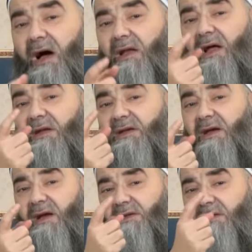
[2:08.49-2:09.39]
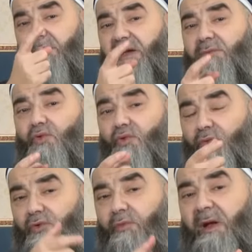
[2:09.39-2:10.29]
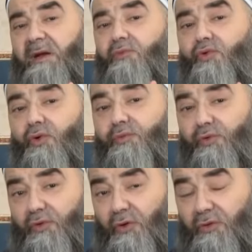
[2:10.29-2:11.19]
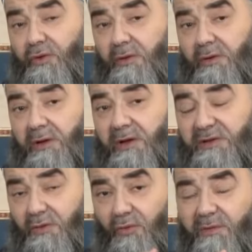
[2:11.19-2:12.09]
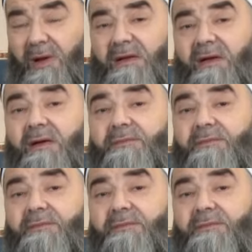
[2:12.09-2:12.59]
Allah'ın ilk yarattığı benim nurumdur, benim ruhumdur diyor. Şimdi o zaman